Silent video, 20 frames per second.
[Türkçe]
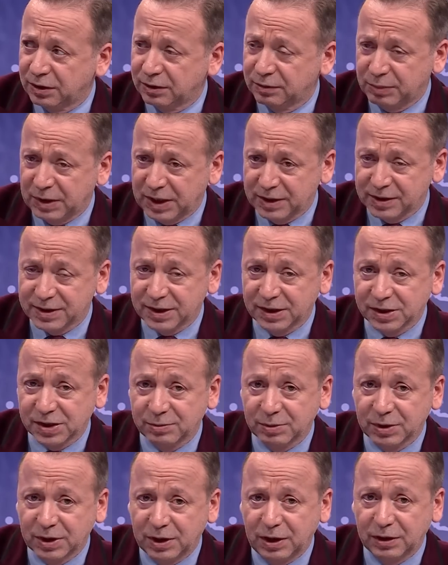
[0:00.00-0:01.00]
Paris
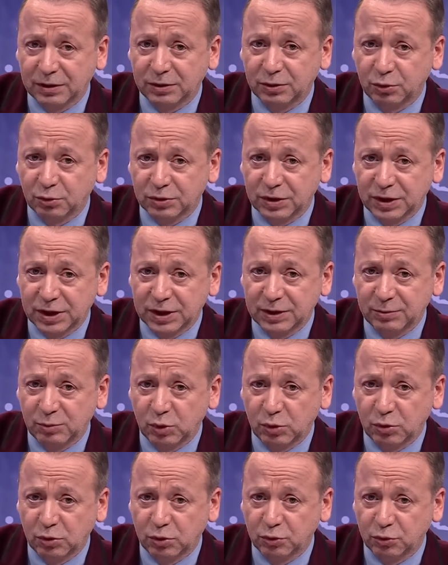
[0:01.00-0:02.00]
Saint-Germain'in 6.7
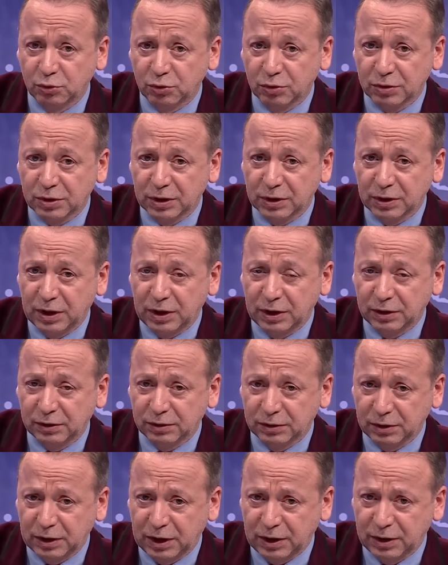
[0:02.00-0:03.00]
milyon euro 6,
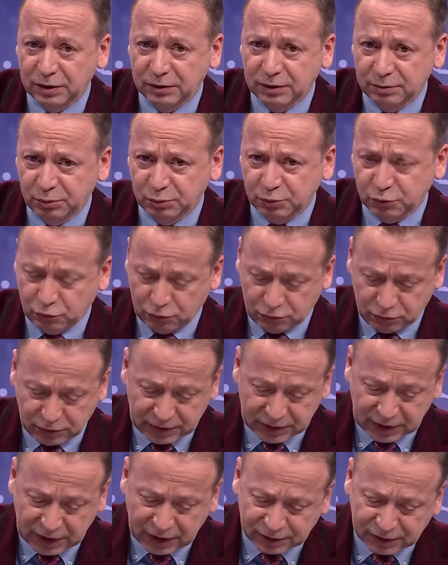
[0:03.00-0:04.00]
6
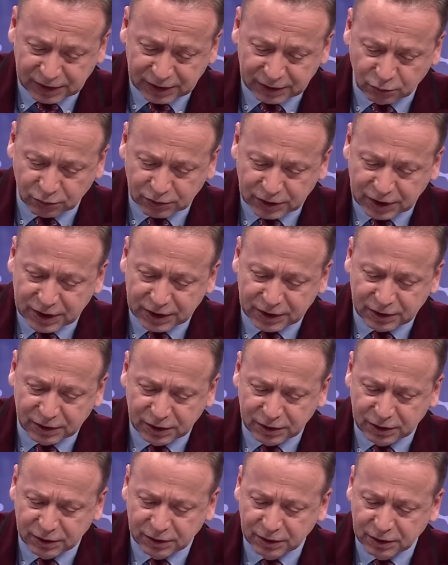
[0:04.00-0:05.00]
ya da
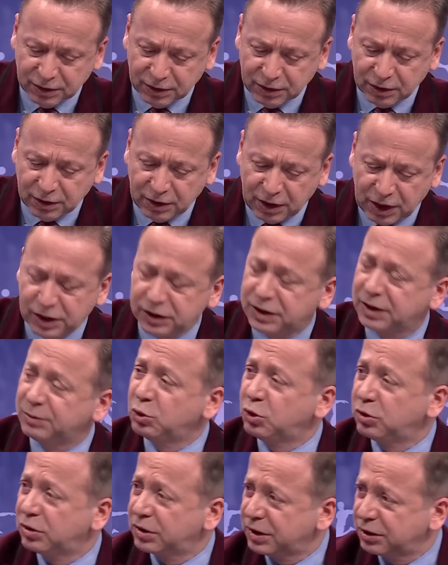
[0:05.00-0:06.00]
6.7 6, 6
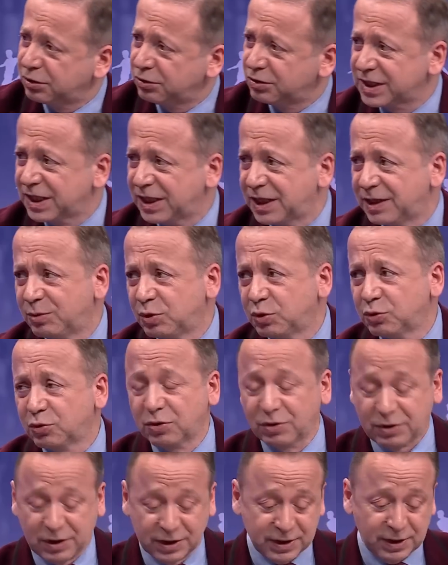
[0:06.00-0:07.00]
milyon 750 bin
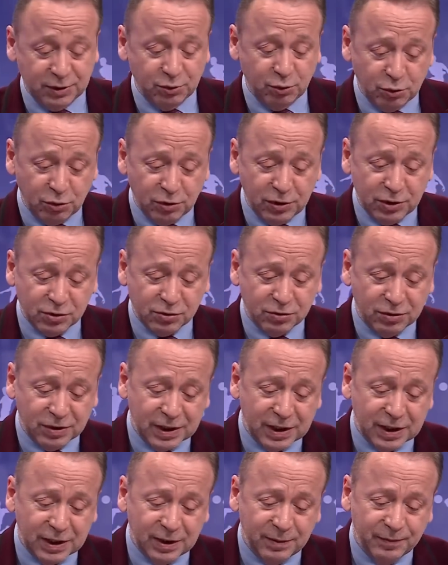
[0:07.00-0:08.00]
euro kazanıyordu öyle
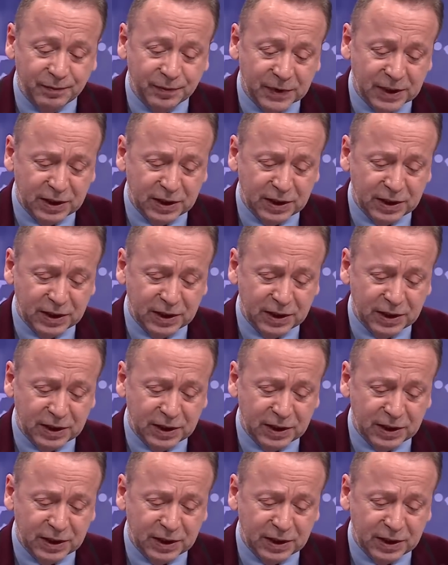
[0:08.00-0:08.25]
söyleyelim.